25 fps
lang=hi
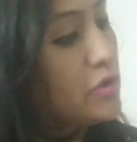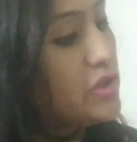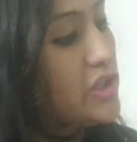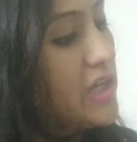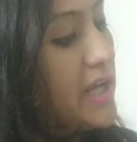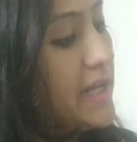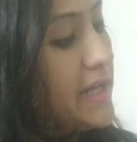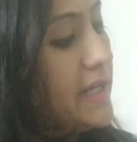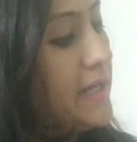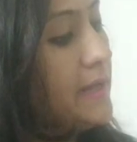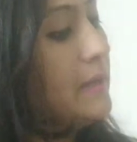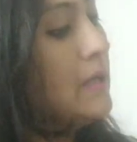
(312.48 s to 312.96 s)
हो
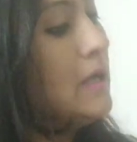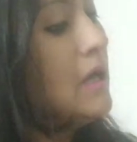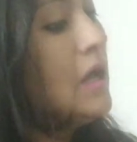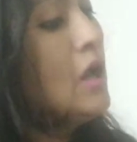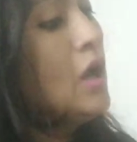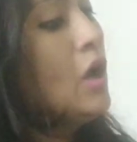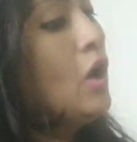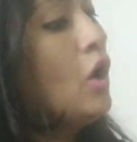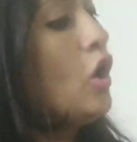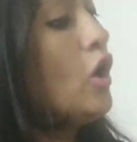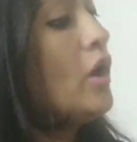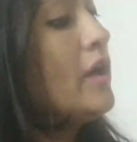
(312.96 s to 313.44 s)
जाएगी
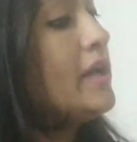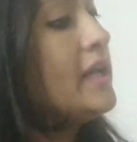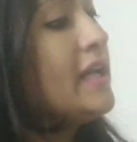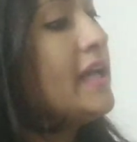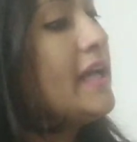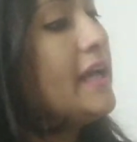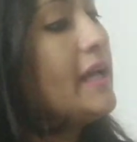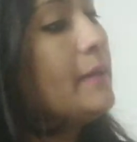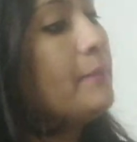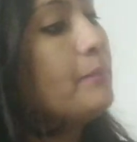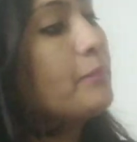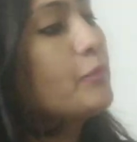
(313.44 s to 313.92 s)
और
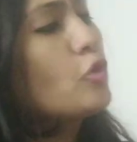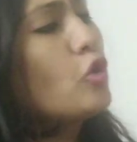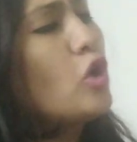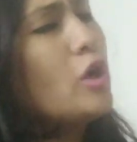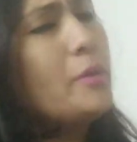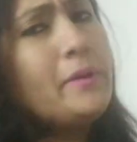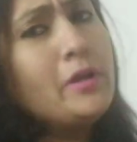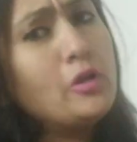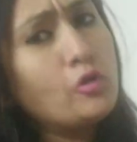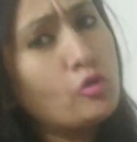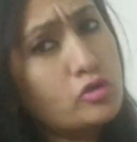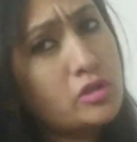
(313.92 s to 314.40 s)
ये कोई
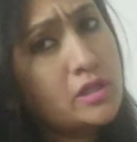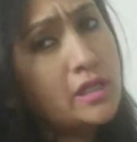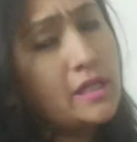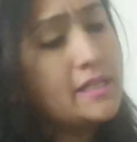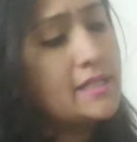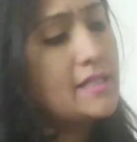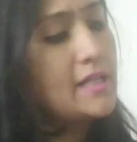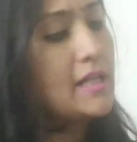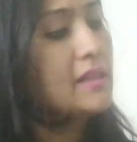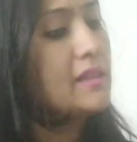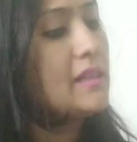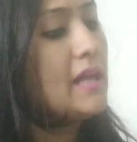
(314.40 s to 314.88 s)
भी यूज कर
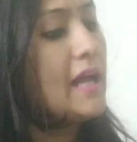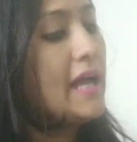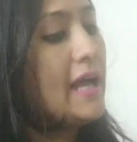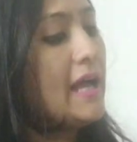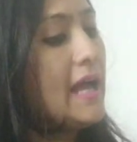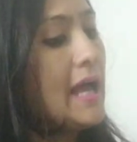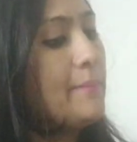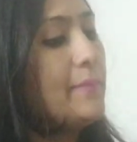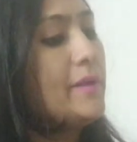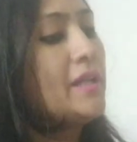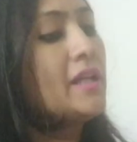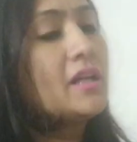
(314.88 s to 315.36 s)
सकता है
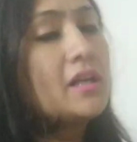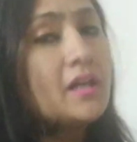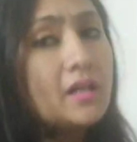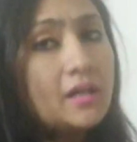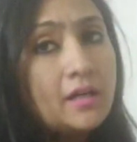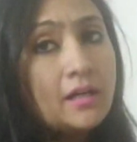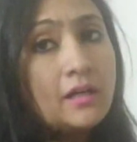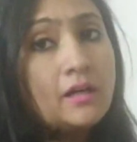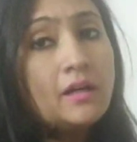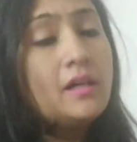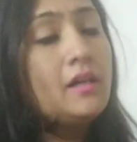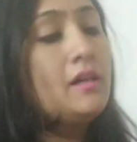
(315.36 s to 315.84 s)
आई मीन
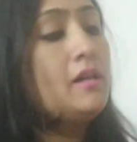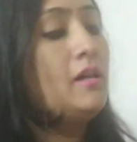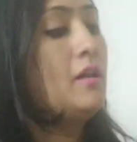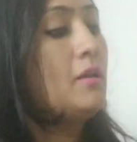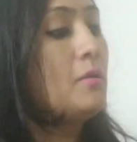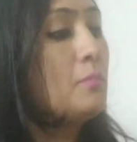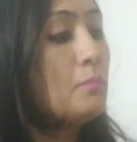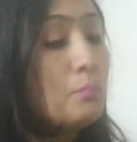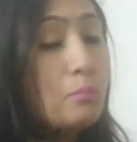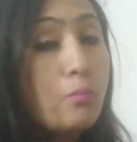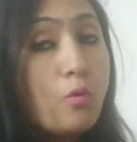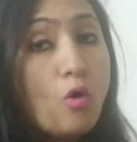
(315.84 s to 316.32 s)
गर्ल
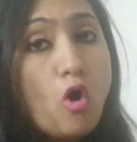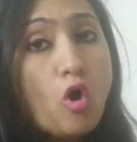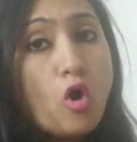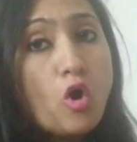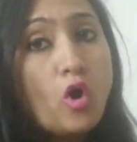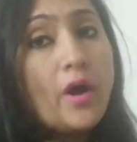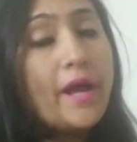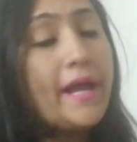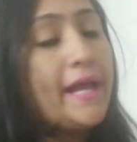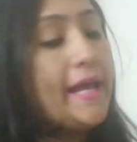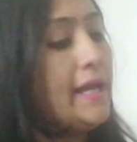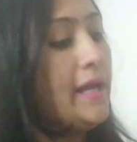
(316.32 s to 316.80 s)

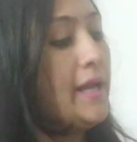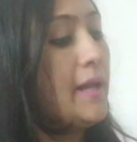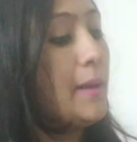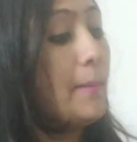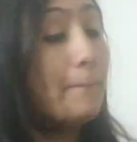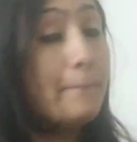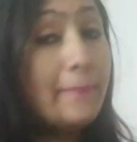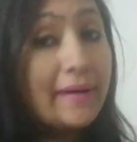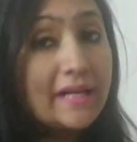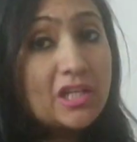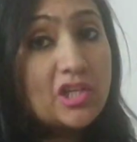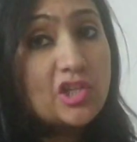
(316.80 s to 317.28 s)
बॉय
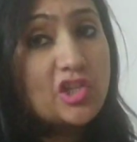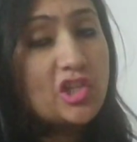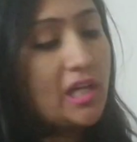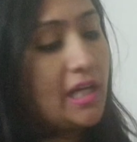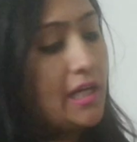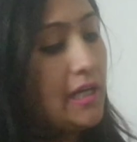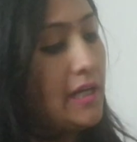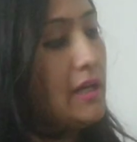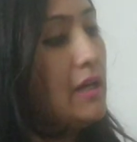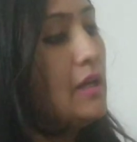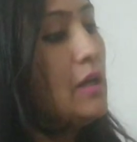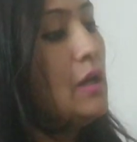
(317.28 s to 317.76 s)

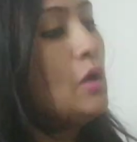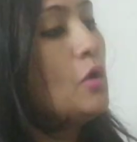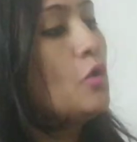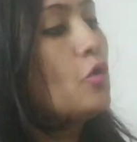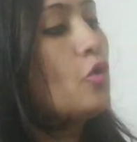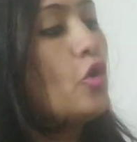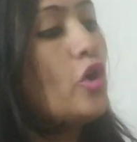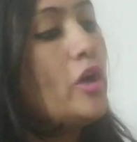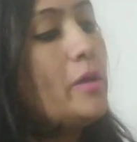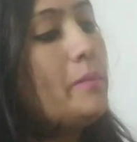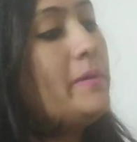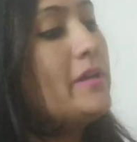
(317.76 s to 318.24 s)
बच्चे
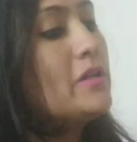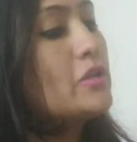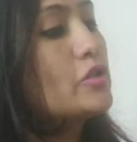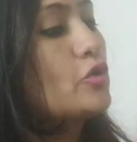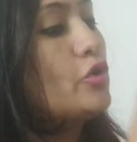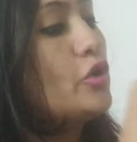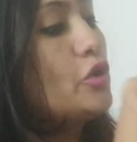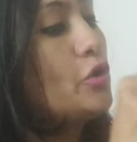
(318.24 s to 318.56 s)
कोई भी इसको